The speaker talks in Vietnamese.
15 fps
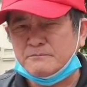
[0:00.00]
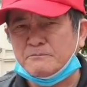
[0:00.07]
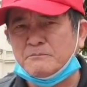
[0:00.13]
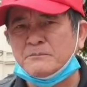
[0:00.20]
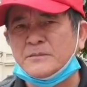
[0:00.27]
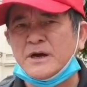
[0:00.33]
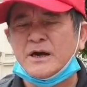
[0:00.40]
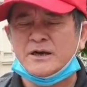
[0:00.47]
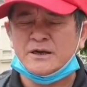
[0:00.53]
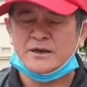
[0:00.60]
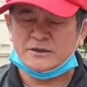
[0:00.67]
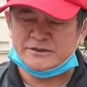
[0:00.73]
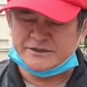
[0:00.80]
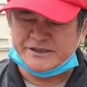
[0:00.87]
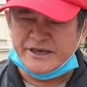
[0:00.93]

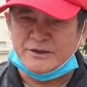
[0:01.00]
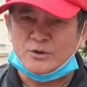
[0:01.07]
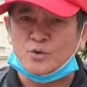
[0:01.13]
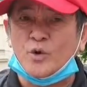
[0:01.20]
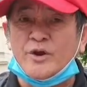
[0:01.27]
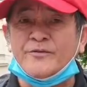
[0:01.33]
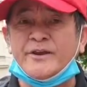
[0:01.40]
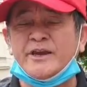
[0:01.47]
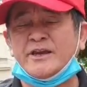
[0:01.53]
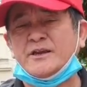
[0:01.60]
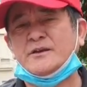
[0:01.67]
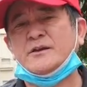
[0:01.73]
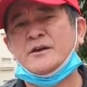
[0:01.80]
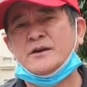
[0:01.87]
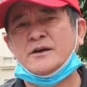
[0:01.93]
mà xin quý
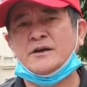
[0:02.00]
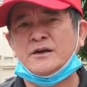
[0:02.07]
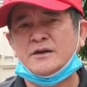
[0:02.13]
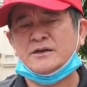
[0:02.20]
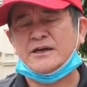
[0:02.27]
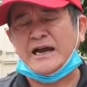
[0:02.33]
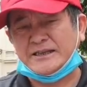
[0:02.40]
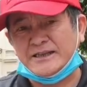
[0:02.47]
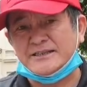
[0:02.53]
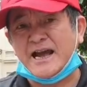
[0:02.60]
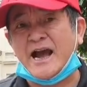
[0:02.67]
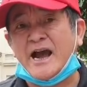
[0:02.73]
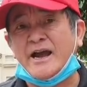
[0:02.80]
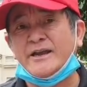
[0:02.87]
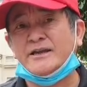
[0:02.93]
vị à, khán thính
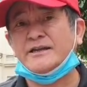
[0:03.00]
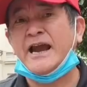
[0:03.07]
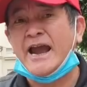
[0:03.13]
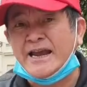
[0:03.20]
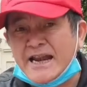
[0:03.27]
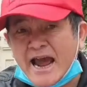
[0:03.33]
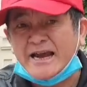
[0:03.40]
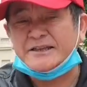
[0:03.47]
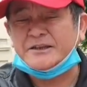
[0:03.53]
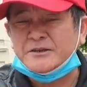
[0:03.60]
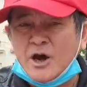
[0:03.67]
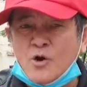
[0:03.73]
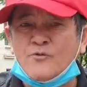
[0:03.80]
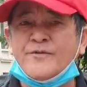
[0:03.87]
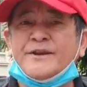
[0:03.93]
giả ấy, nghe lại
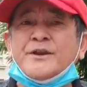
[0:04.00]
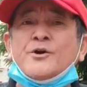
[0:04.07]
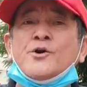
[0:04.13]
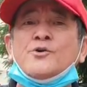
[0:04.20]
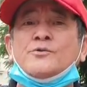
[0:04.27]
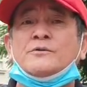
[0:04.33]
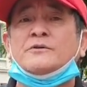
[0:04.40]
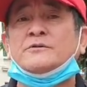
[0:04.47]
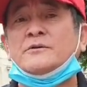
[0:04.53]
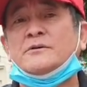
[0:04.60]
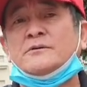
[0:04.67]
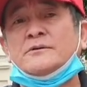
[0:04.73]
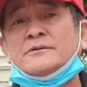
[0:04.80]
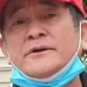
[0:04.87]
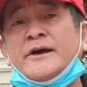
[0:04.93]
từ đầu video
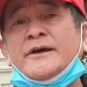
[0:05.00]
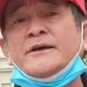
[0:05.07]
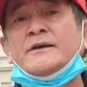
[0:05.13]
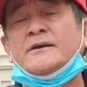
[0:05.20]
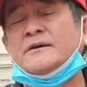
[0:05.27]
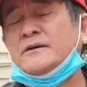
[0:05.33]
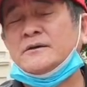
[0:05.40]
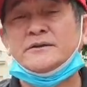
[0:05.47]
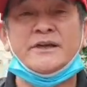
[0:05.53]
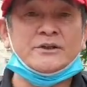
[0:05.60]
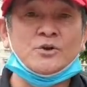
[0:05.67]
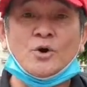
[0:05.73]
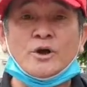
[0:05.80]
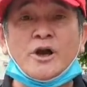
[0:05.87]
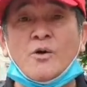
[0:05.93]
đấy
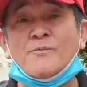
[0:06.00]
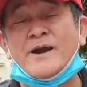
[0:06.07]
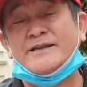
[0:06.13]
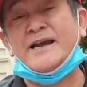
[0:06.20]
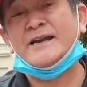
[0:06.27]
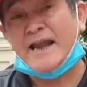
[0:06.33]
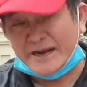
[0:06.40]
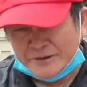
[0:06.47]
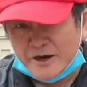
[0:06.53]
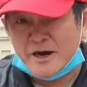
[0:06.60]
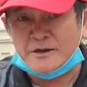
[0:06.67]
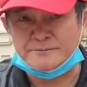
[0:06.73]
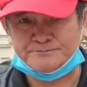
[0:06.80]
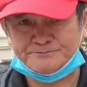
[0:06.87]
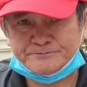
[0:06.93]
để tôi không phải nhắc lại
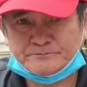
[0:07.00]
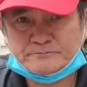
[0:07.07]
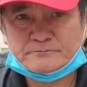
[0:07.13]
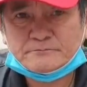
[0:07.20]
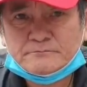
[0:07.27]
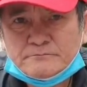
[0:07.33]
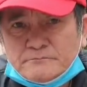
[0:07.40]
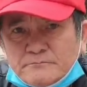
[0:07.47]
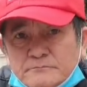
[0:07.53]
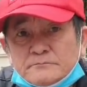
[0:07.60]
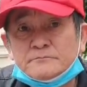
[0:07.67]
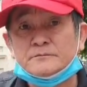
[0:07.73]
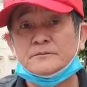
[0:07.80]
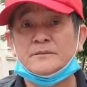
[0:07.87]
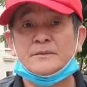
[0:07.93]
nữa
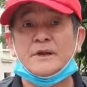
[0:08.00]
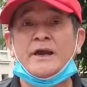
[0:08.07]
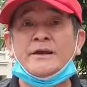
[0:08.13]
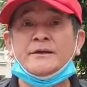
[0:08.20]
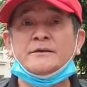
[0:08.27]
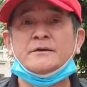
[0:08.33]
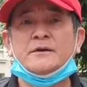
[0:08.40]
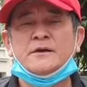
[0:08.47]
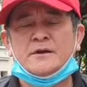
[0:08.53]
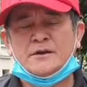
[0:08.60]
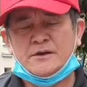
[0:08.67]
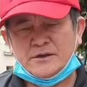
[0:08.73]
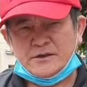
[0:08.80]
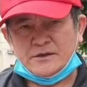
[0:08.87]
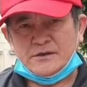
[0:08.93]
đấy
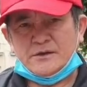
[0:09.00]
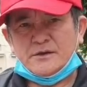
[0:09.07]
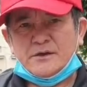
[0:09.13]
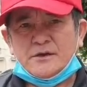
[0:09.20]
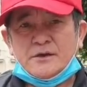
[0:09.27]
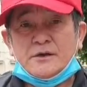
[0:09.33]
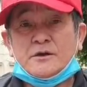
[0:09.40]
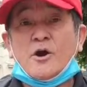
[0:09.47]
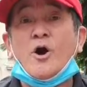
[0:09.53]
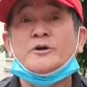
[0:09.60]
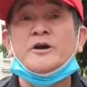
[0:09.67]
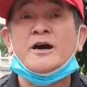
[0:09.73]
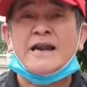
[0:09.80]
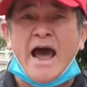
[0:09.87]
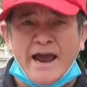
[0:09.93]

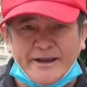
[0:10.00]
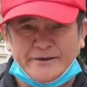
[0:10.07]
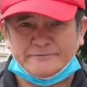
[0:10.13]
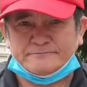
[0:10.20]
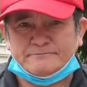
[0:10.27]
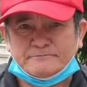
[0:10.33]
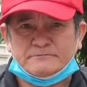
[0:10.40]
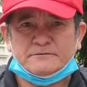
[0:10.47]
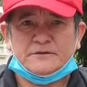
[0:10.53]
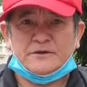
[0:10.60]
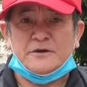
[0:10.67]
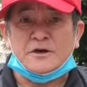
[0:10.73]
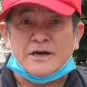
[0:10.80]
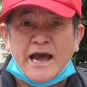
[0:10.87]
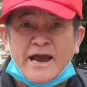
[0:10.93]
còn ngược lại
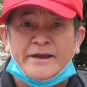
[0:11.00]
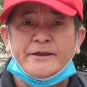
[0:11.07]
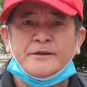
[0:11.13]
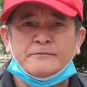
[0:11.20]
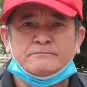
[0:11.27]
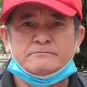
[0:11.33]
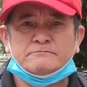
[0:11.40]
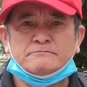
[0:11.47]
ngược lại ấy,